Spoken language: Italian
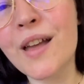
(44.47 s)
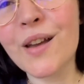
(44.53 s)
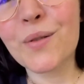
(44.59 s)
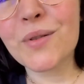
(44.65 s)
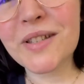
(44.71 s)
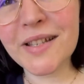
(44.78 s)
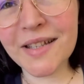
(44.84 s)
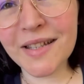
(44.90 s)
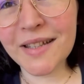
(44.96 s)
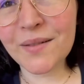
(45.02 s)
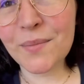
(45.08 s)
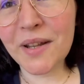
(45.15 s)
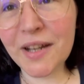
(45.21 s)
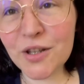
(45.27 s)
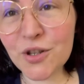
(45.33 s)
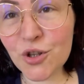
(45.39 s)
questa
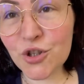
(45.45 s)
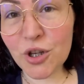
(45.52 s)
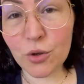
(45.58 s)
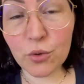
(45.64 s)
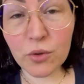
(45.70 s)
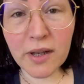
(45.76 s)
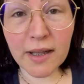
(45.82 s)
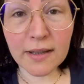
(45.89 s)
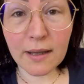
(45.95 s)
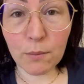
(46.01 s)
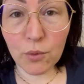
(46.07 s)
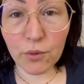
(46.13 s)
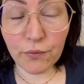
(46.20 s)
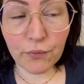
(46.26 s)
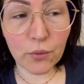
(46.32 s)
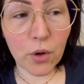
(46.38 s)
settimana io e Gianluca
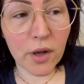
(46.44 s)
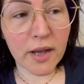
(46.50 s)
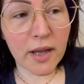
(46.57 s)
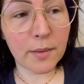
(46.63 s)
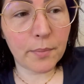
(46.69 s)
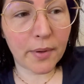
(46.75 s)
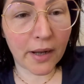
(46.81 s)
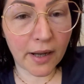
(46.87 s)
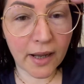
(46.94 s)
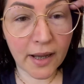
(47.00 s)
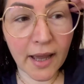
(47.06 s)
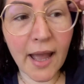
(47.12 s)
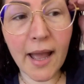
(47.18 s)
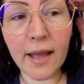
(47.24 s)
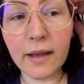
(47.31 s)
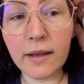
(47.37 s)
andiamo fuori
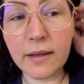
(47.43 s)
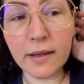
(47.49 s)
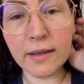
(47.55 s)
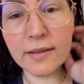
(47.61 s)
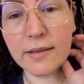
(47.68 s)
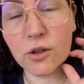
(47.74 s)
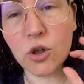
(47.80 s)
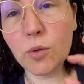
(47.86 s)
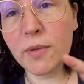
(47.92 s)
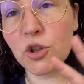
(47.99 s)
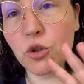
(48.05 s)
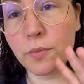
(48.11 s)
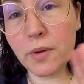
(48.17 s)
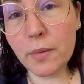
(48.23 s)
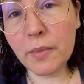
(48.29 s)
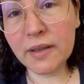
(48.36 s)
perché eh, siccome
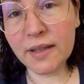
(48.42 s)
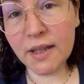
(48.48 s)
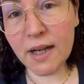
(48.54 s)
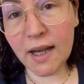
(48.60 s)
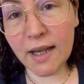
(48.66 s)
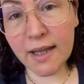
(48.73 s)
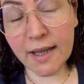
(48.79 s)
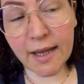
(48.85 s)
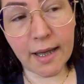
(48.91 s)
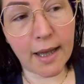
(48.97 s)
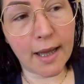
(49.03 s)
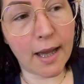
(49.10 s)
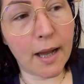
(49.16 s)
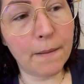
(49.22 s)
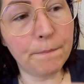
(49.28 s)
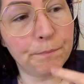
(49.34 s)
dobbiamo andare
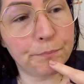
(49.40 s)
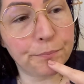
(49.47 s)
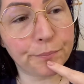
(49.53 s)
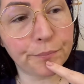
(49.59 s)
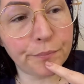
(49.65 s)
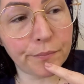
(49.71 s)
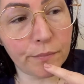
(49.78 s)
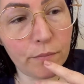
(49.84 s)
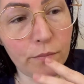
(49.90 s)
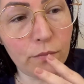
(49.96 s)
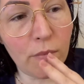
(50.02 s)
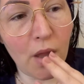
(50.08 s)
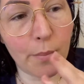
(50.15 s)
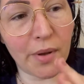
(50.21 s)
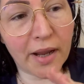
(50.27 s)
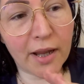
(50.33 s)
all'Ikea
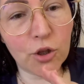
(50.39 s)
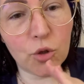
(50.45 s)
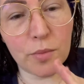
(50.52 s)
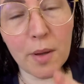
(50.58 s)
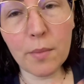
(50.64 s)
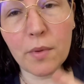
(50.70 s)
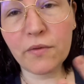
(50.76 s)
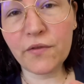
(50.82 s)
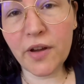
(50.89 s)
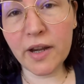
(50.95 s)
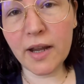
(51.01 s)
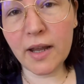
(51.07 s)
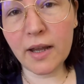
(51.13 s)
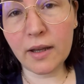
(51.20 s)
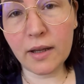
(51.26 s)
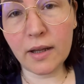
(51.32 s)
perché dobbiamo
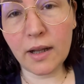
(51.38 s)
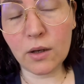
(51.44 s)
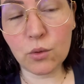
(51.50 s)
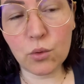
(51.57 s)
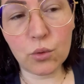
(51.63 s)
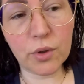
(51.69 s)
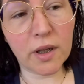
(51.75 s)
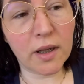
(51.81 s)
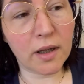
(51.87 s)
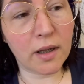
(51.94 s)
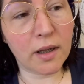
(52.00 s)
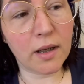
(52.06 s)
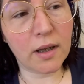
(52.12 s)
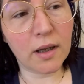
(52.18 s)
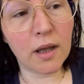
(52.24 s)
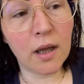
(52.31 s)
fare eh,
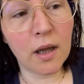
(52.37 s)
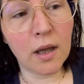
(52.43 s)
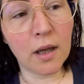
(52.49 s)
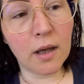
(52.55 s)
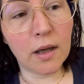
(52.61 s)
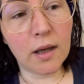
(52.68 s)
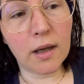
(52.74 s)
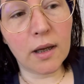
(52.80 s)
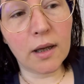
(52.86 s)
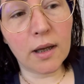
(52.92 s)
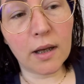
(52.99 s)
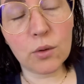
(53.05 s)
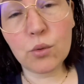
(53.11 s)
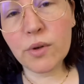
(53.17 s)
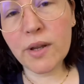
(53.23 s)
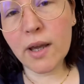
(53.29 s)
alcuni, eh,
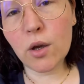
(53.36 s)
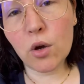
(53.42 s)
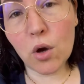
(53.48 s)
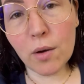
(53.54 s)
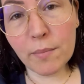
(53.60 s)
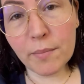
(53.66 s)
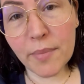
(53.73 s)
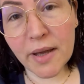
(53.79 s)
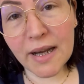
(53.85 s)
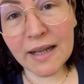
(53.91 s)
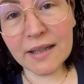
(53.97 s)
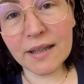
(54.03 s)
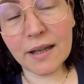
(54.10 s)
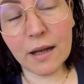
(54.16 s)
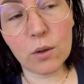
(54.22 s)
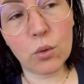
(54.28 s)
alcune compere,
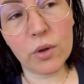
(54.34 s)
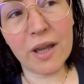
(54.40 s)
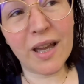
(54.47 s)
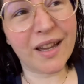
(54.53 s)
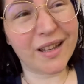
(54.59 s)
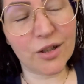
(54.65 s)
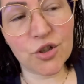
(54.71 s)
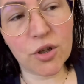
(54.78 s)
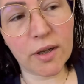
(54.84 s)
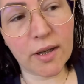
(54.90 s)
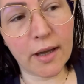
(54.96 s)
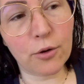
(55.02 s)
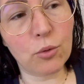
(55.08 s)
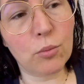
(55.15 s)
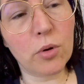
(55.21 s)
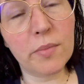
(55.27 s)
tra cui anche
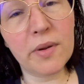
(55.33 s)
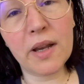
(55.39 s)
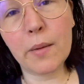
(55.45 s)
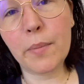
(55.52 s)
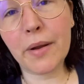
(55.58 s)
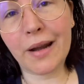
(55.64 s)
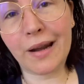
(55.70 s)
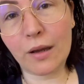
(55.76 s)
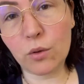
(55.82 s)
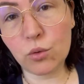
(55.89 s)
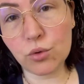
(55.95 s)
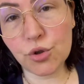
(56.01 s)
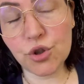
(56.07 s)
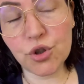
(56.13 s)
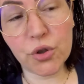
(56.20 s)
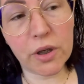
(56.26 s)
cercare un mobile per la
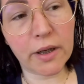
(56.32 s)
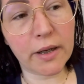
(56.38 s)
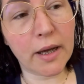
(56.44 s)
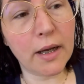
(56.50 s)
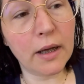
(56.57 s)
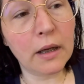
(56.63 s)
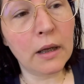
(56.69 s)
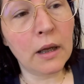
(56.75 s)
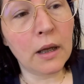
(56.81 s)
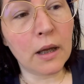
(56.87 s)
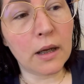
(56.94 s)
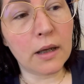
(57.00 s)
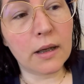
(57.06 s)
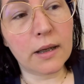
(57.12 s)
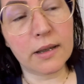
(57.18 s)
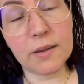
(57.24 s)
cucina,
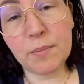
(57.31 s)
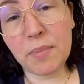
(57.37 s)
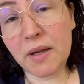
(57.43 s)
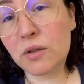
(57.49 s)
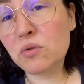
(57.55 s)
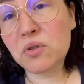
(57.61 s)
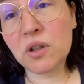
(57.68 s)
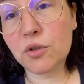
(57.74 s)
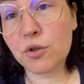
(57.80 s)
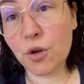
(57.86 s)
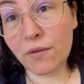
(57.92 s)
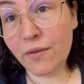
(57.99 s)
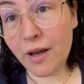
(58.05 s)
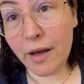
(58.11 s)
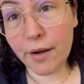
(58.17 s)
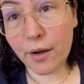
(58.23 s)
eh, sperando di
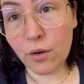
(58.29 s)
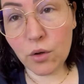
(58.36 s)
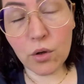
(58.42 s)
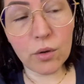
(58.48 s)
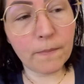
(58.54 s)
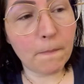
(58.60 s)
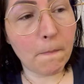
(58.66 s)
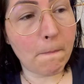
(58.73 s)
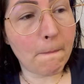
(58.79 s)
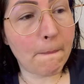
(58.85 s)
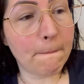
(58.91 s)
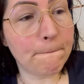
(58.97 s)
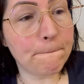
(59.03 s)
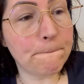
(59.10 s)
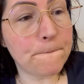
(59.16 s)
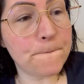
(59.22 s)
trovarlo.
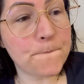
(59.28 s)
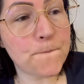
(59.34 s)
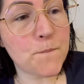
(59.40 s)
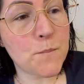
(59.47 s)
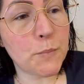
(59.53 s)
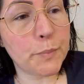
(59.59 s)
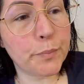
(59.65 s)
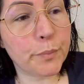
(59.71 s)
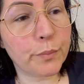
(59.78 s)
Mm,